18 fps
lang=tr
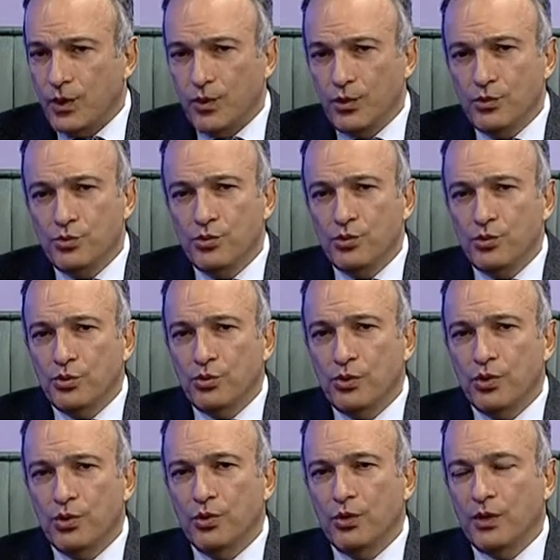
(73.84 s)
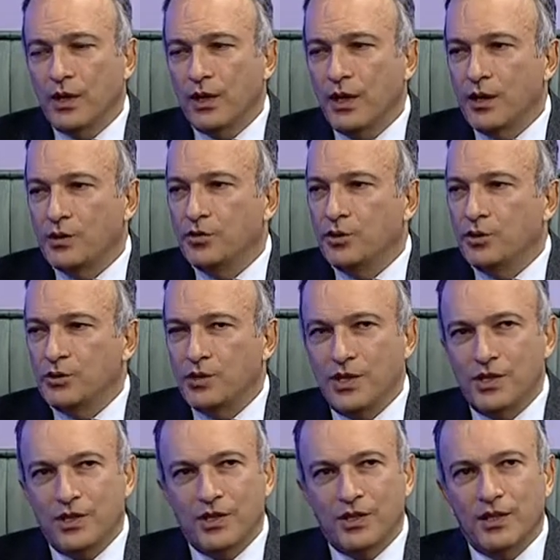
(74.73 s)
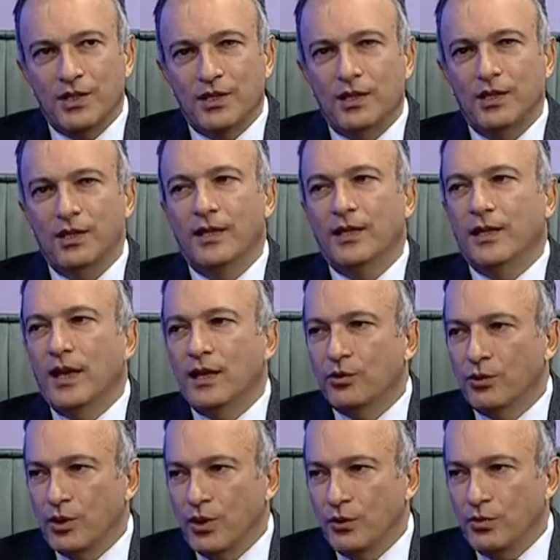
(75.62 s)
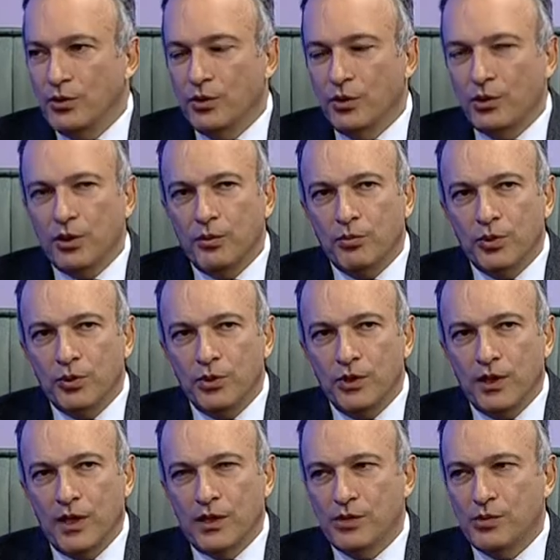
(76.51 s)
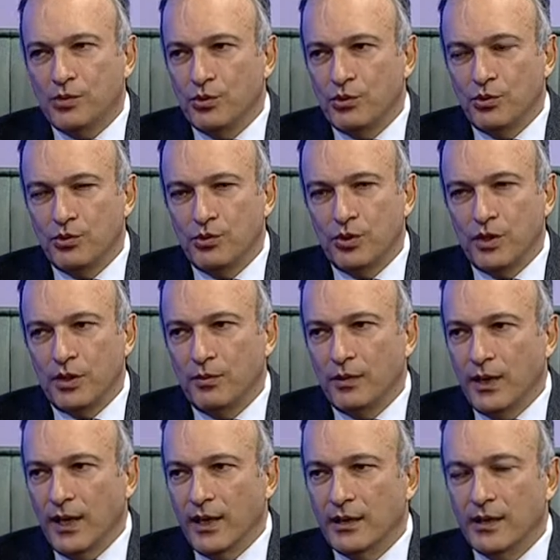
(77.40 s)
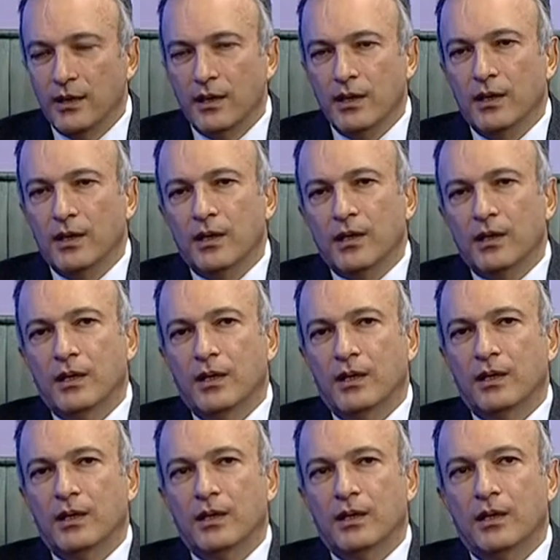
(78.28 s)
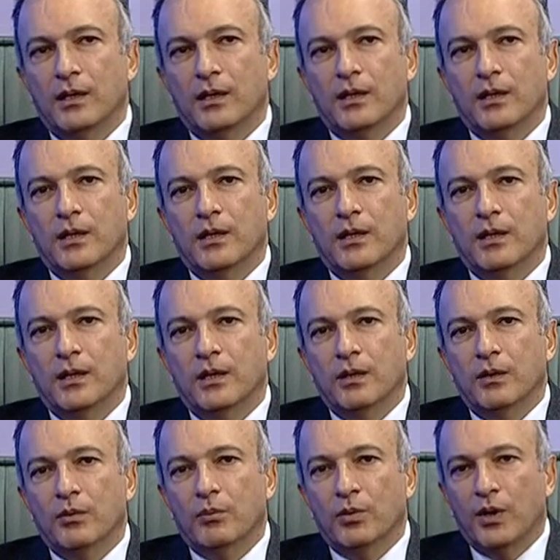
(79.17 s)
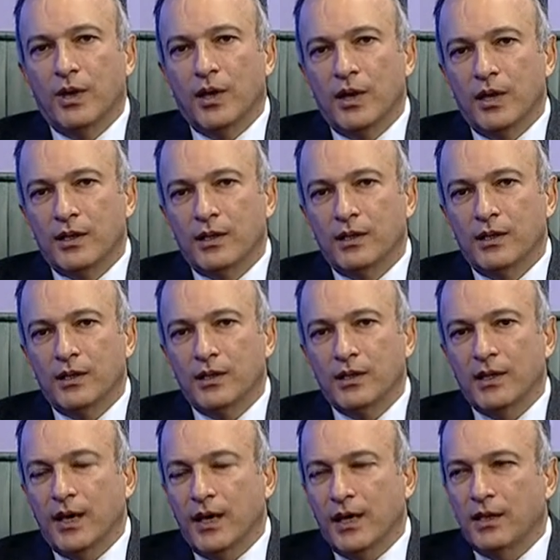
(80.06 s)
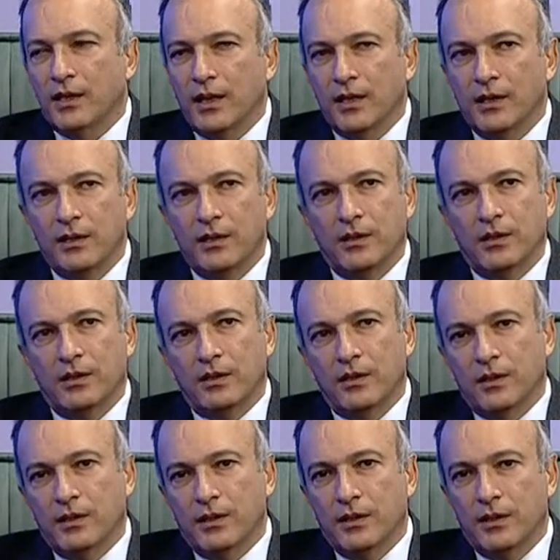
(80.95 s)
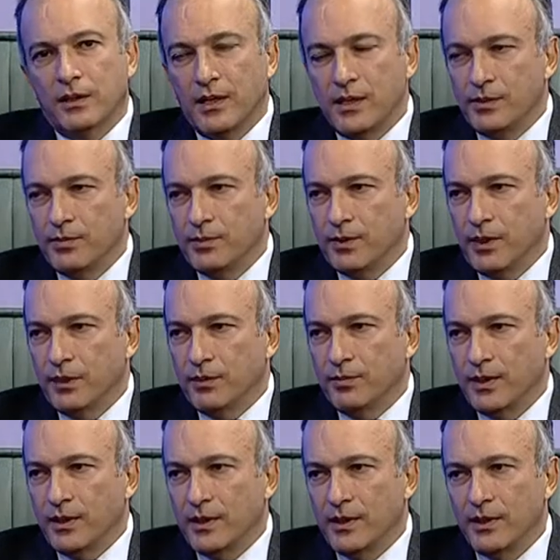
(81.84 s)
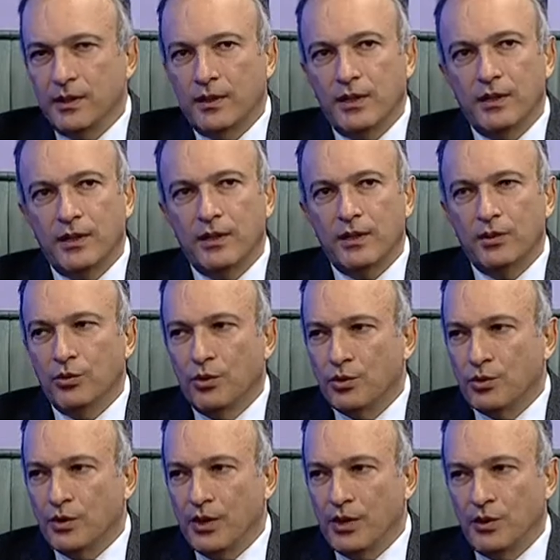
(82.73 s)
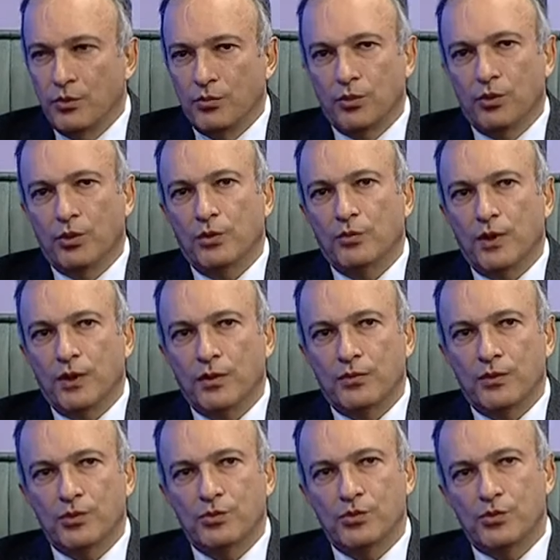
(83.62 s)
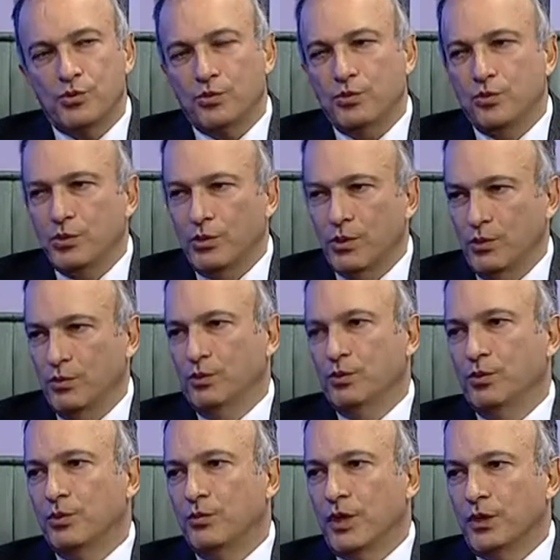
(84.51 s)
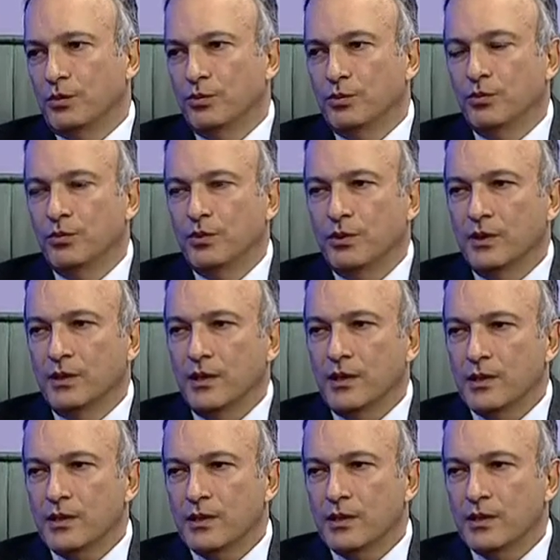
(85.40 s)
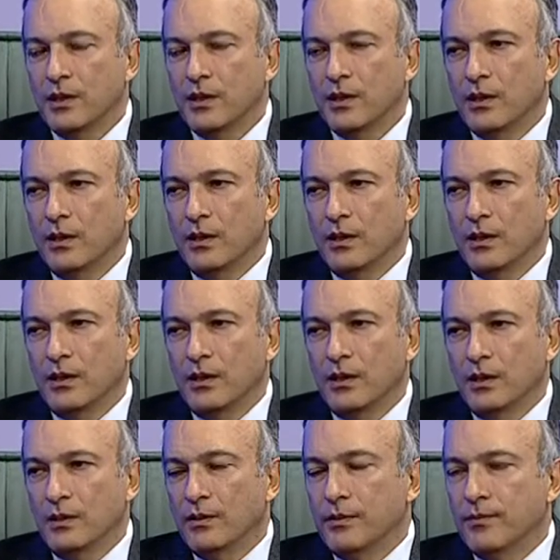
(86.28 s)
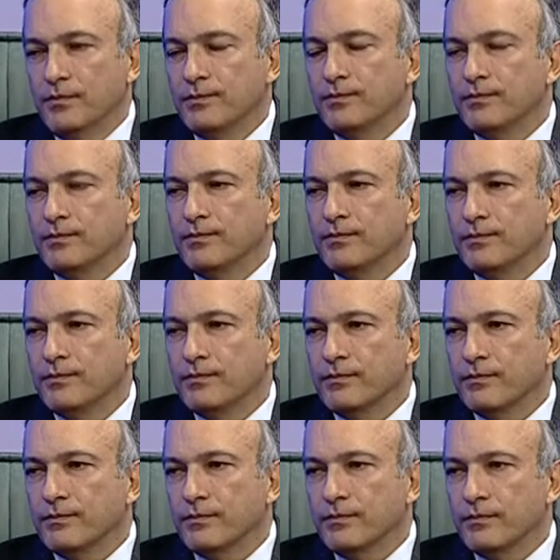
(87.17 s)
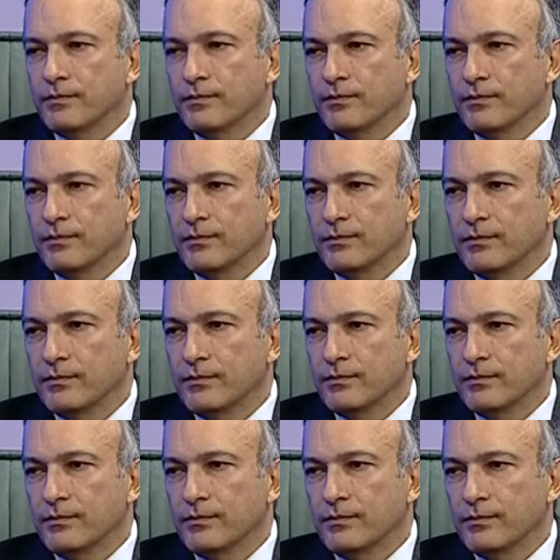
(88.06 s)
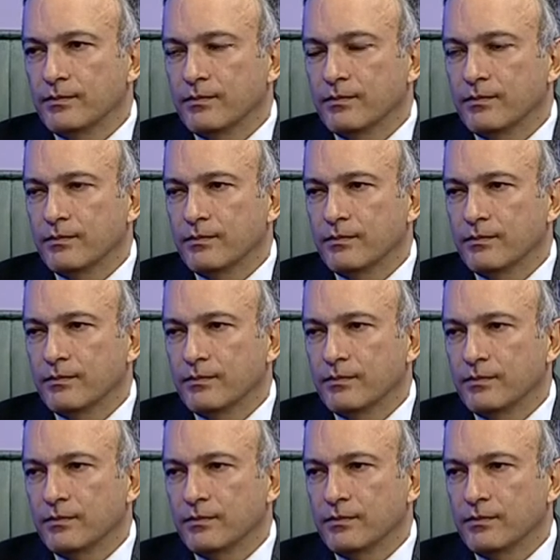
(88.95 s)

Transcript: çünkü o kadar çok çeşitli neden olabiliyor ki boyun evet. ağrısı oluşturabilen. E, bu ağrıların kaynağını e, tespit etmek, nedenini ortaya koymak ve çözümünü bulmak durumundayız. Peki ee, vücudumuzu iyi kullanamadığımız için mi